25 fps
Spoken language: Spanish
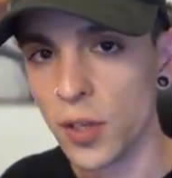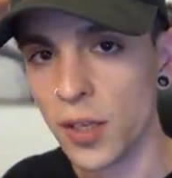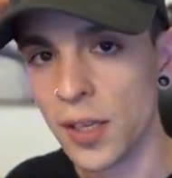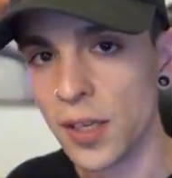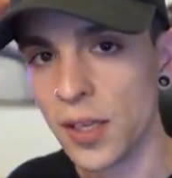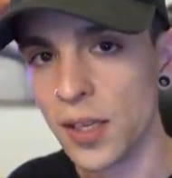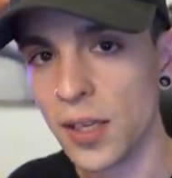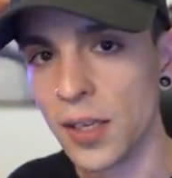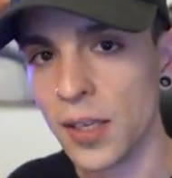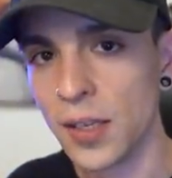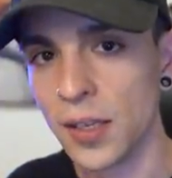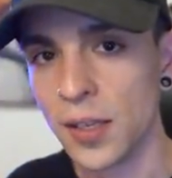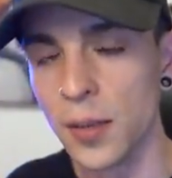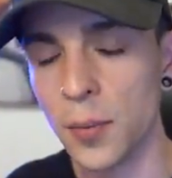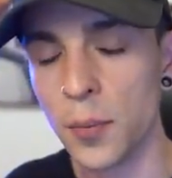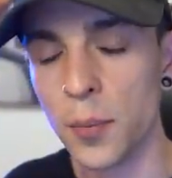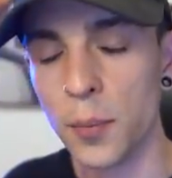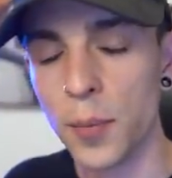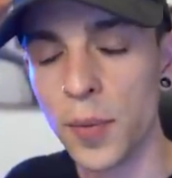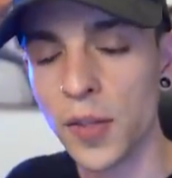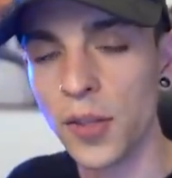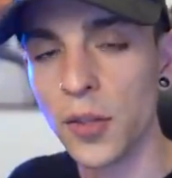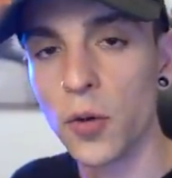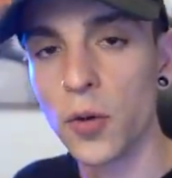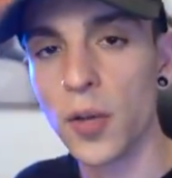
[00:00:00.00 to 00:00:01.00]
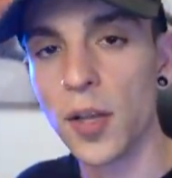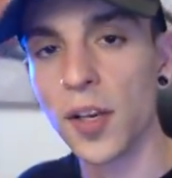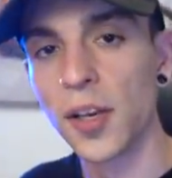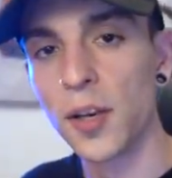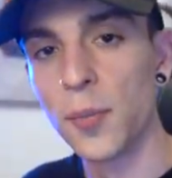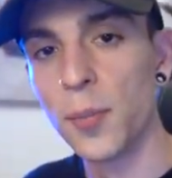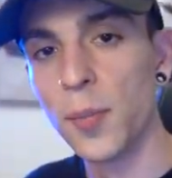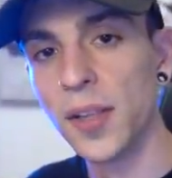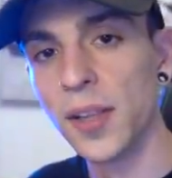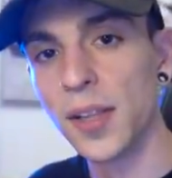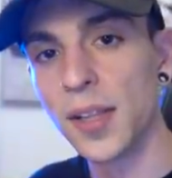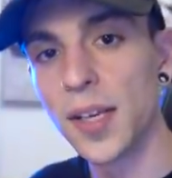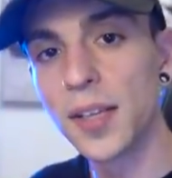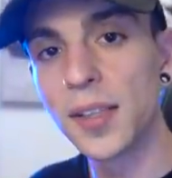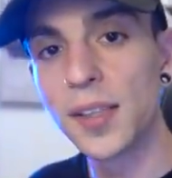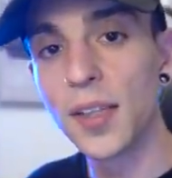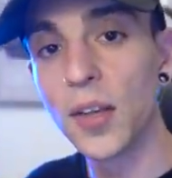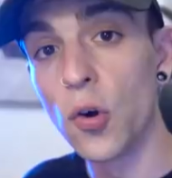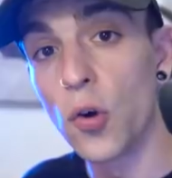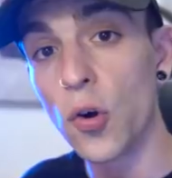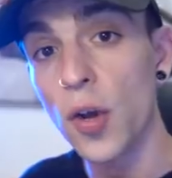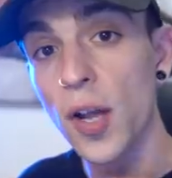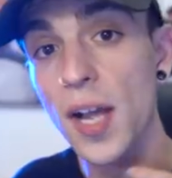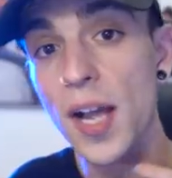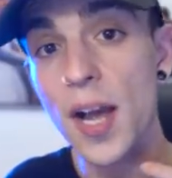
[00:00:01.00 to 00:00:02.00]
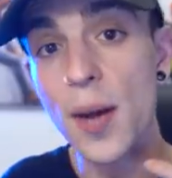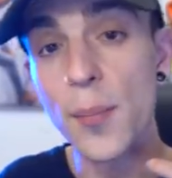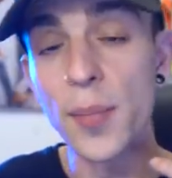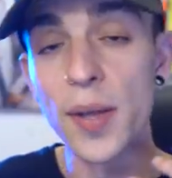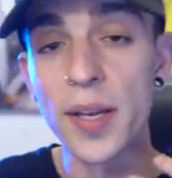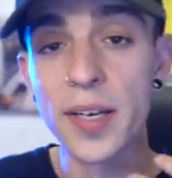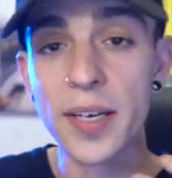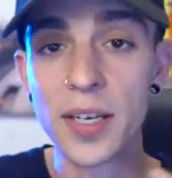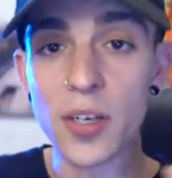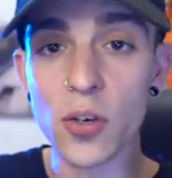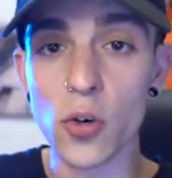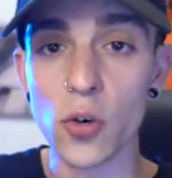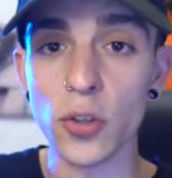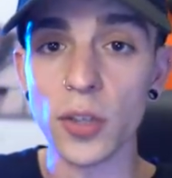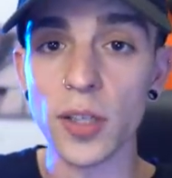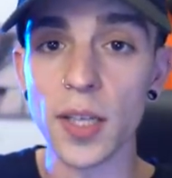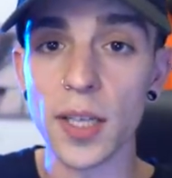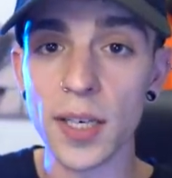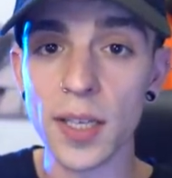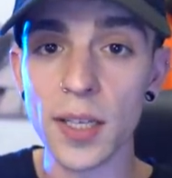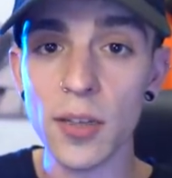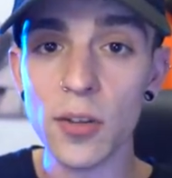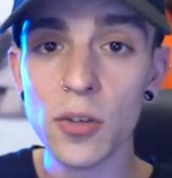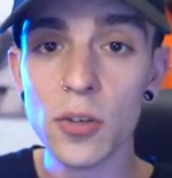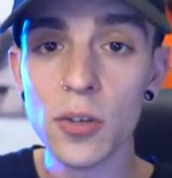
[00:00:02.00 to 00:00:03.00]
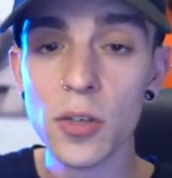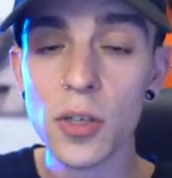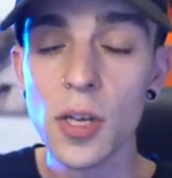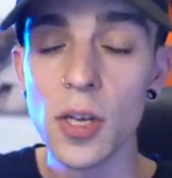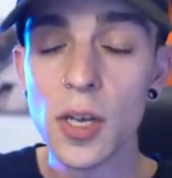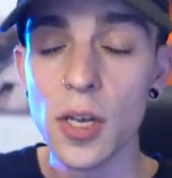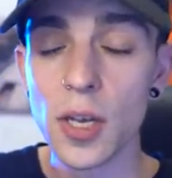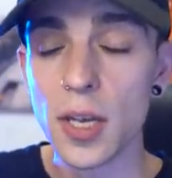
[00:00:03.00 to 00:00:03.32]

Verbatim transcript: Eh, ¿Me tengo que reinventar? ¿Tengo que cambiar el contenido?